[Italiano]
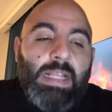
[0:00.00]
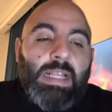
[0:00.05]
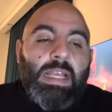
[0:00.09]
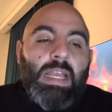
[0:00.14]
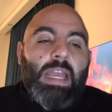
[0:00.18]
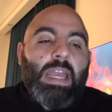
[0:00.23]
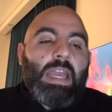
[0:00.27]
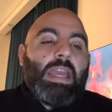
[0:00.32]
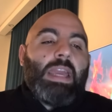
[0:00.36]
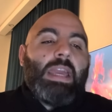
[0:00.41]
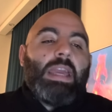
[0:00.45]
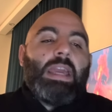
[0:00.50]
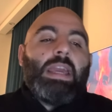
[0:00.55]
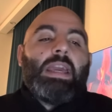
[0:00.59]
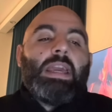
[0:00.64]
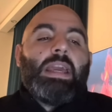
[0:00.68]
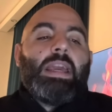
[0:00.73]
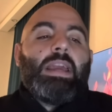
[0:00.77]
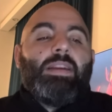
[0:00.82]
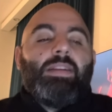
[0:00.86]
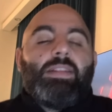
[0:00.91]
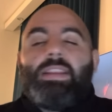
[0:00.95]

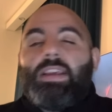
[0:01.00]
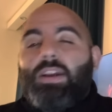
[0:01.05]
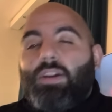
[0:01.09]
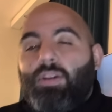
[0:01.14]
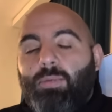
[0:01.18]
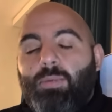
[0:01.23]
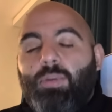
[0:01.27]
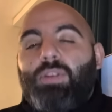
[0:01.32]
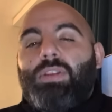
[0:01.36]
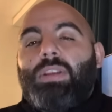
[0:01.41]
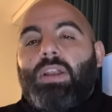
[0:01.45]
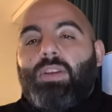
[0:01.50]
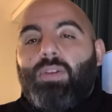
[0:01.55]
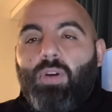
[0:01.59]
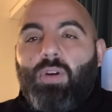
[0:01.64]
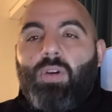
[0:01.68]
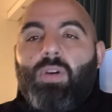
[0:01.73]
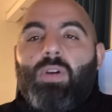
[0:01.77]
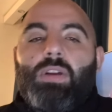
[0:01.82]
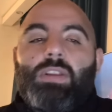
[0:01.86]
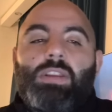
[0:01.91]
E eh, Tiago Motta no,